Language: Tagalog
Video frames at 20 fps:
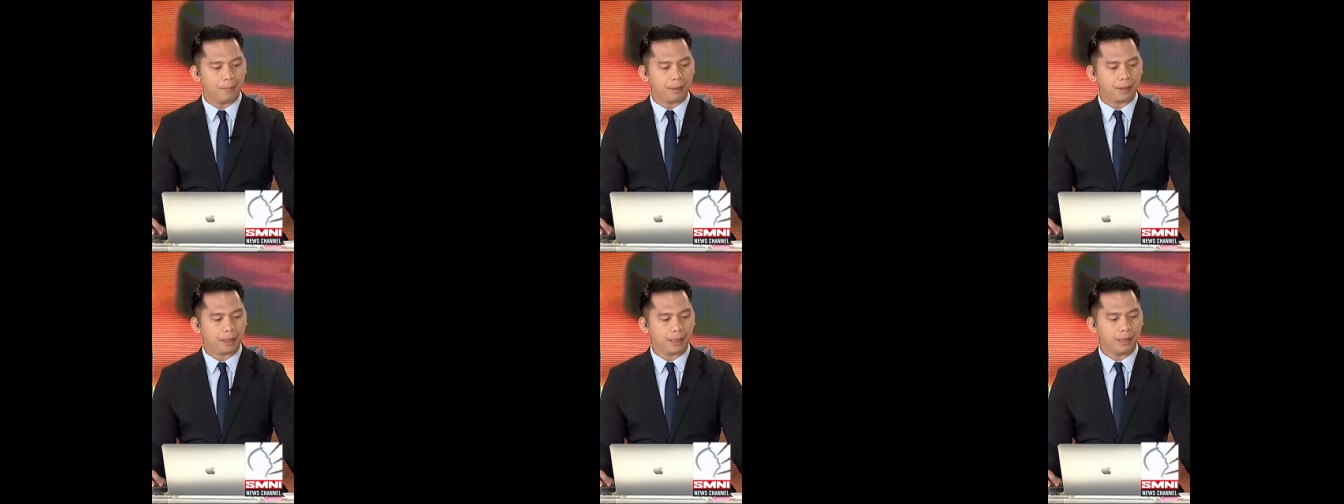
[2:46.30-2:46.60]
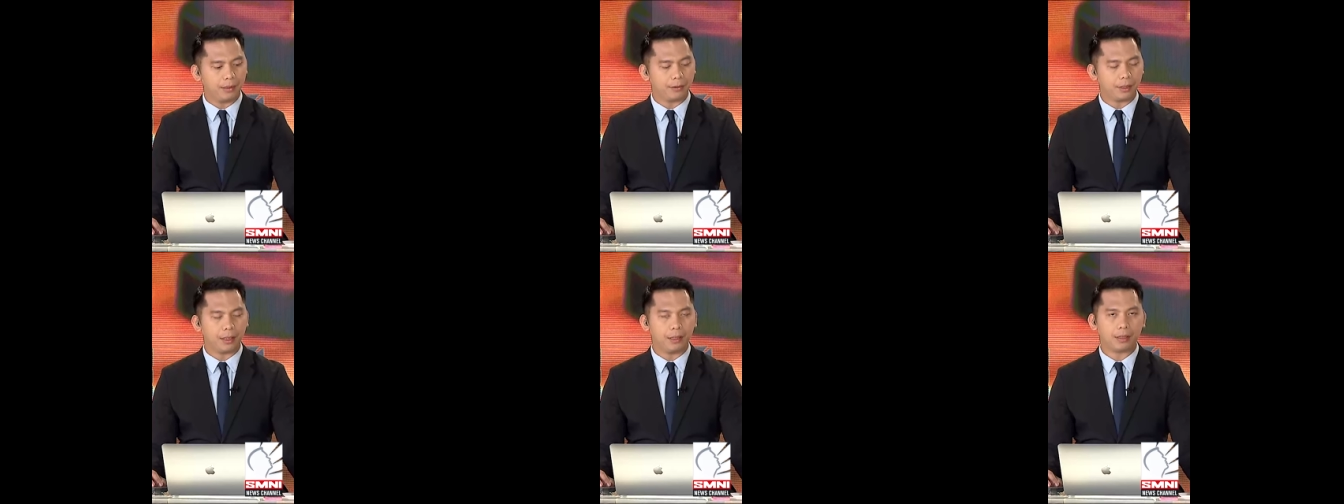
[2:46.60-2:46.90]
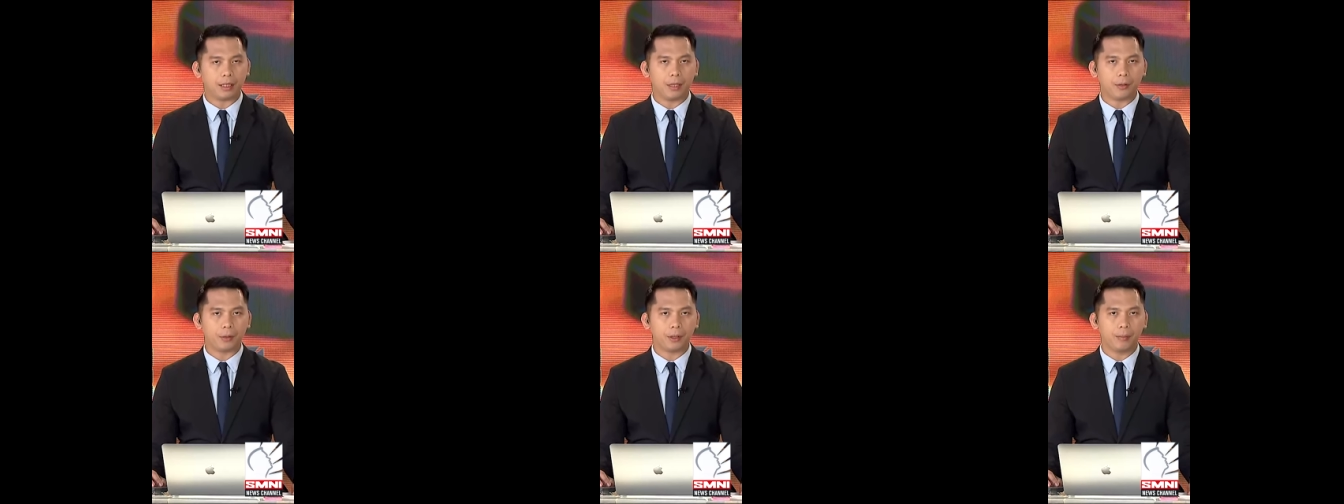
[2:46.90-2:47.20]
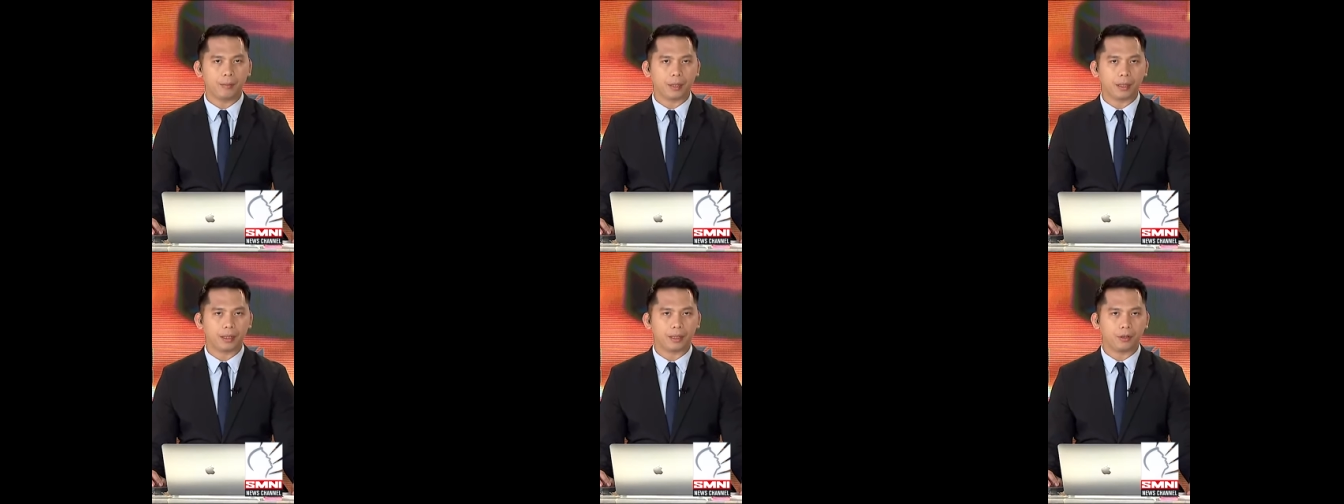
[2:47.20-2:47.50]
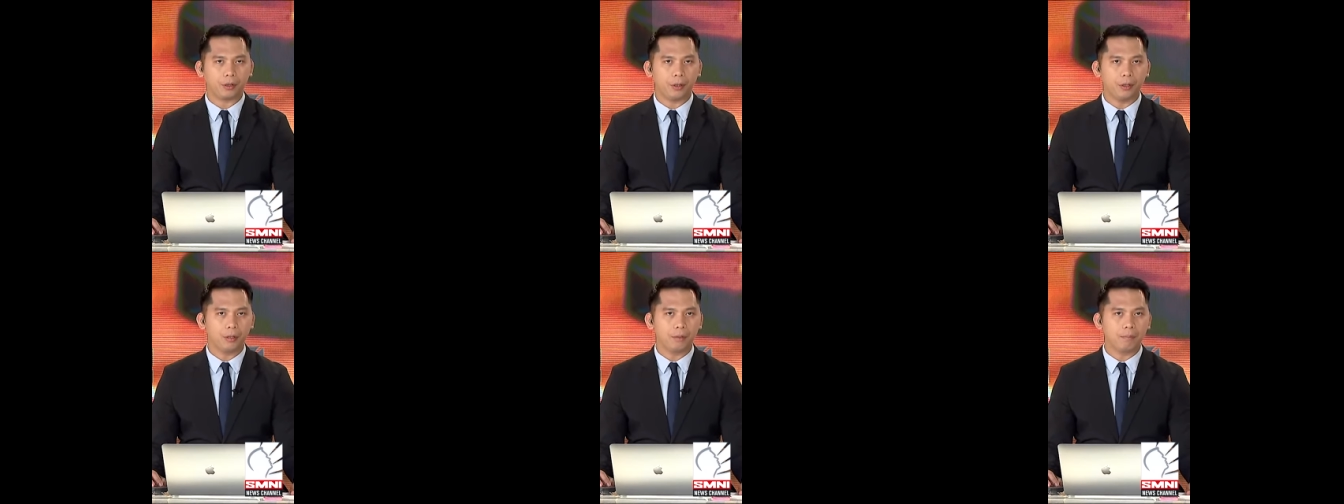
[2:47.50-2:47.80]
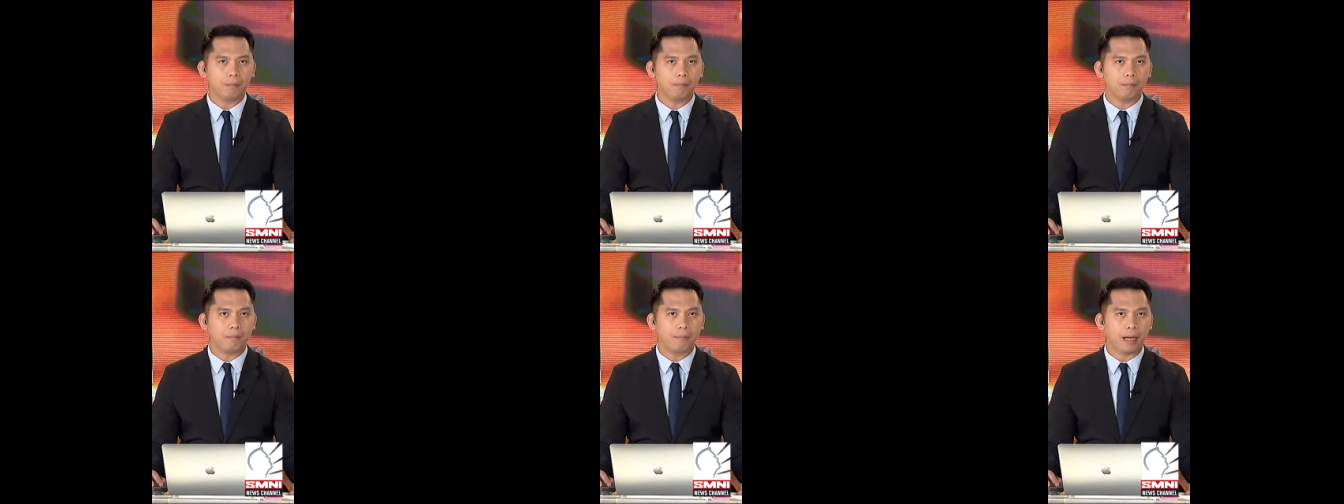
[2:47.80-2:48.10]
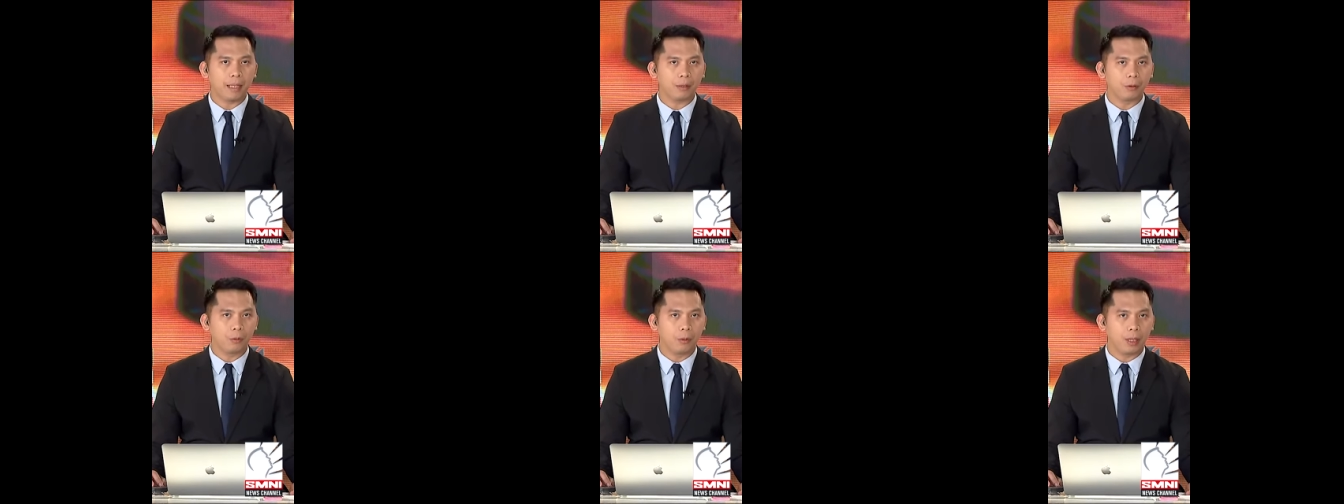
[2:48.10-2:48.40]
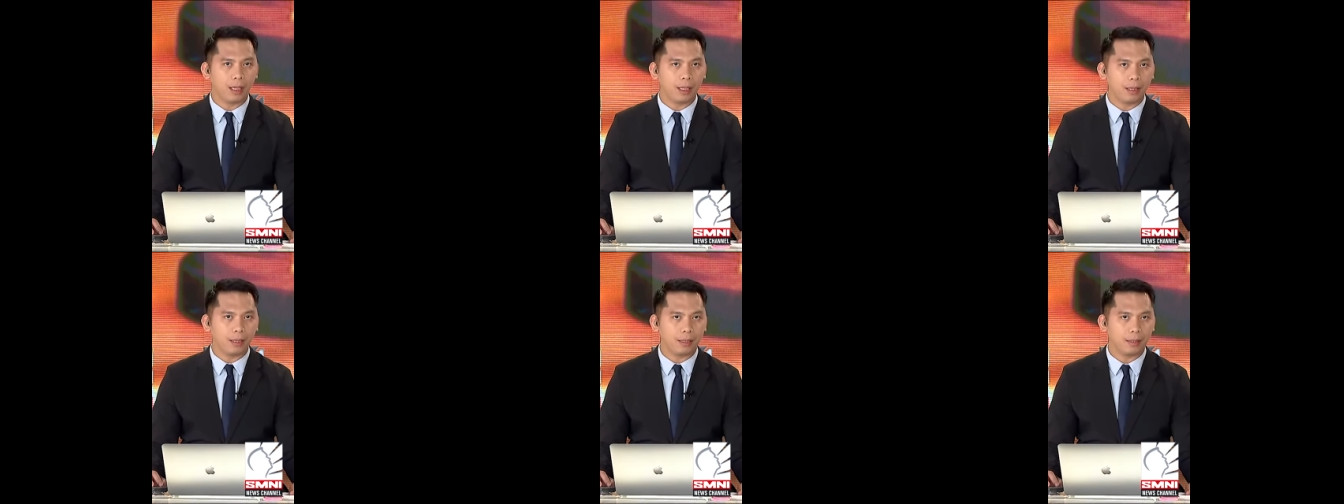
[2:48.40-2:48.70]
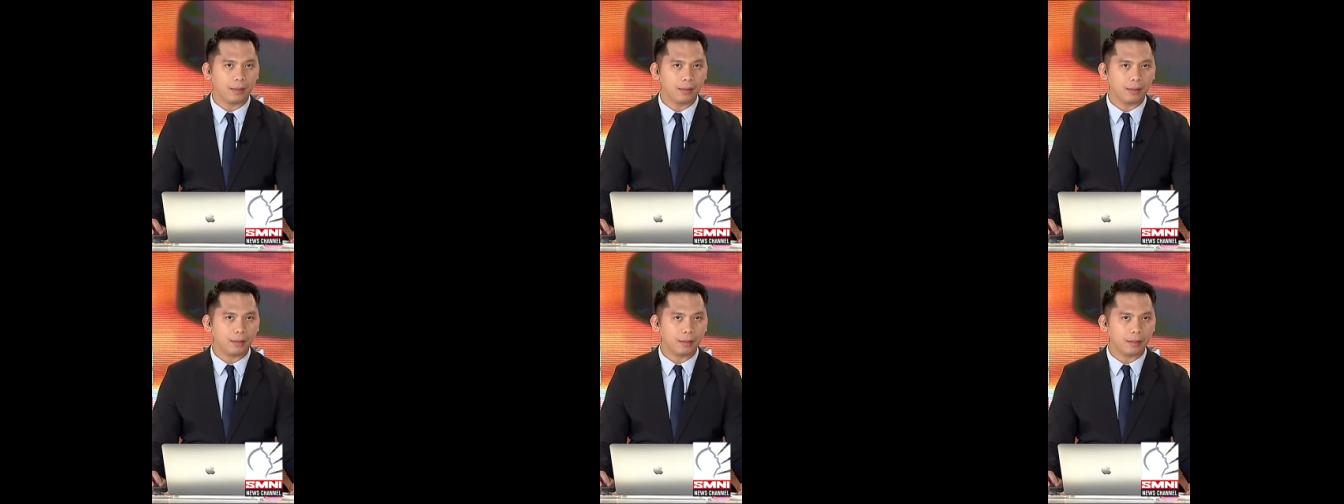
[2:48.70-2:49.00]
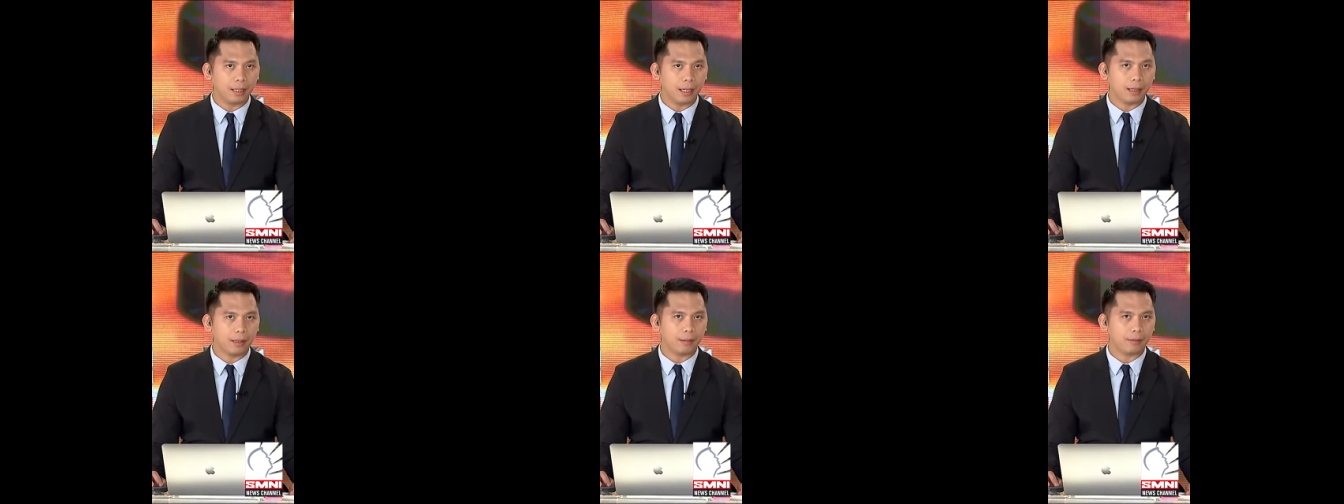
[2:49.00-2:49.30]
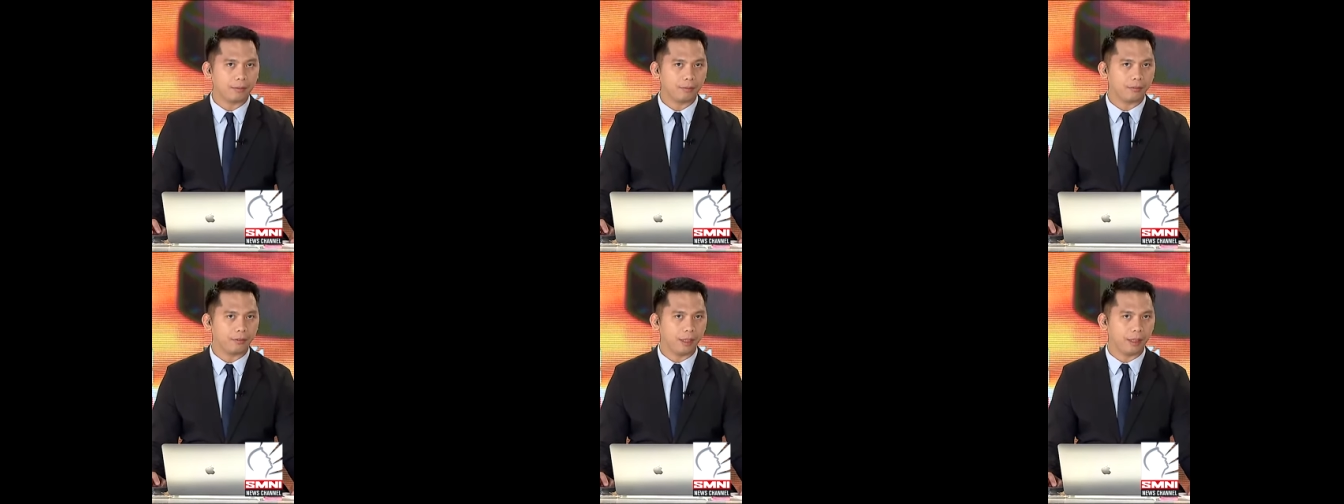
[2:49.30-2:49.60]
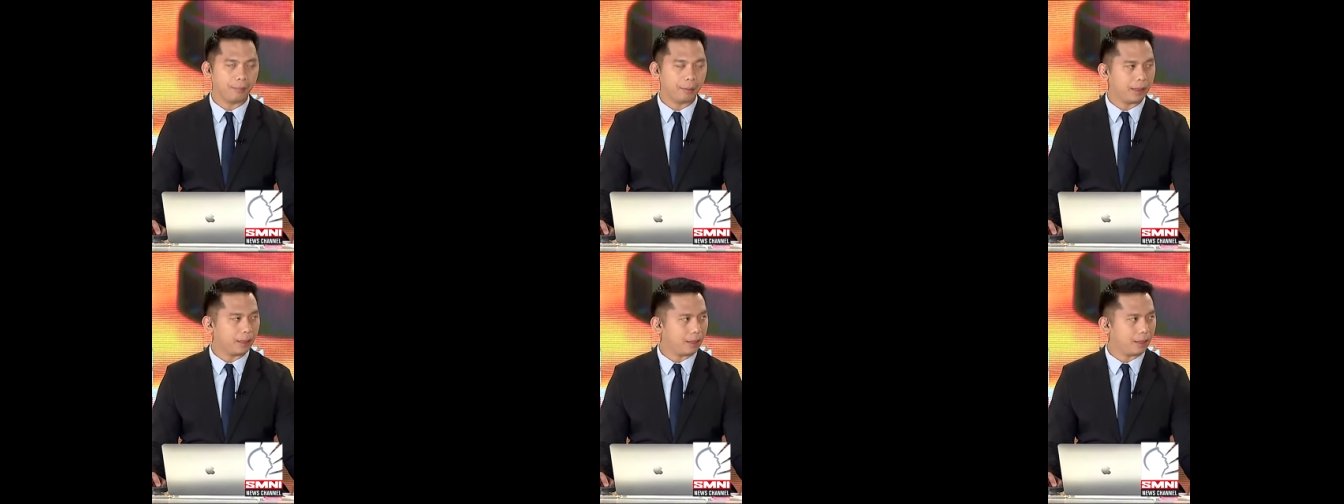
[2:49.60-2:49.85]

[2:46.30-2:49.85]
madaling salita ko yung Mark, ito yung manual ng Philippine